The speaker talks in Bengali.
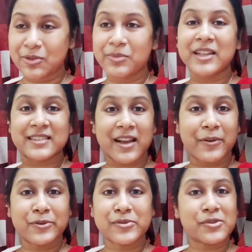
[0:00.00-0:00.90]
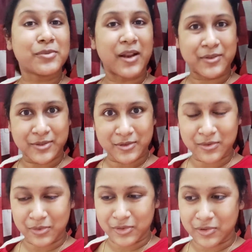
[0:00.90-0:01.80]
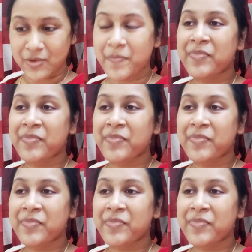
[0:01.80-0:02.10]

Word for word: তোমরা যা করছো ওর ভালোর জন্য করছো